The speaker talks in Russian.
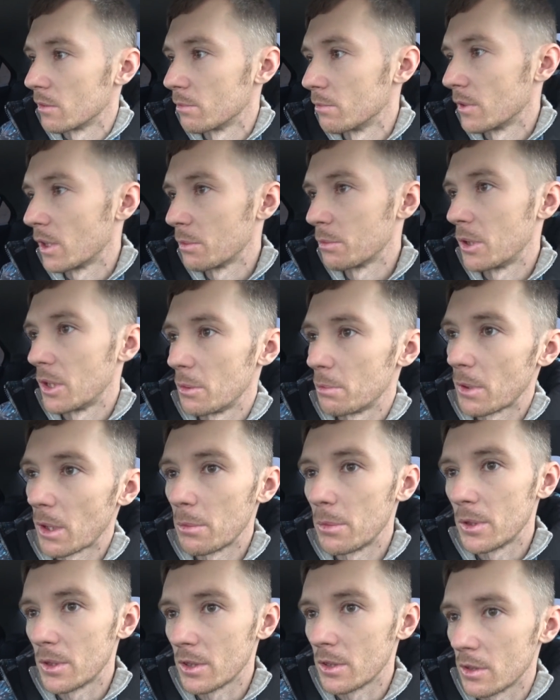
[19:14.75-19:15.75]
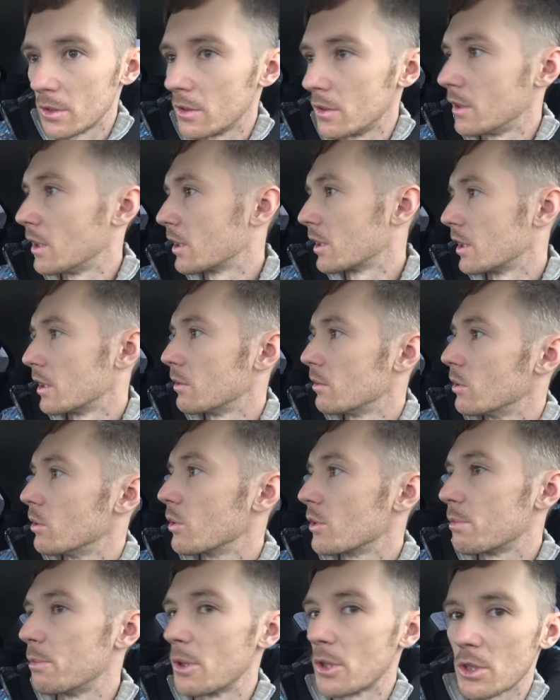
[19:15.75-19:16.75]
на моей памяти ни одного
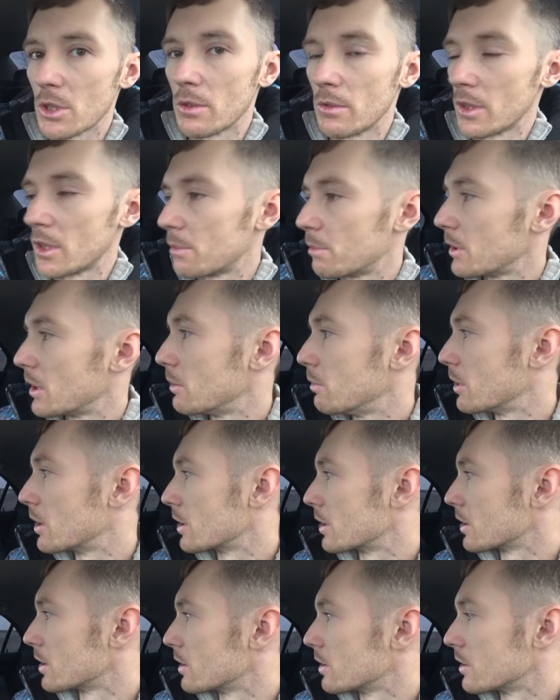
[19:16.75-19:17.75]
успешного эксперимента.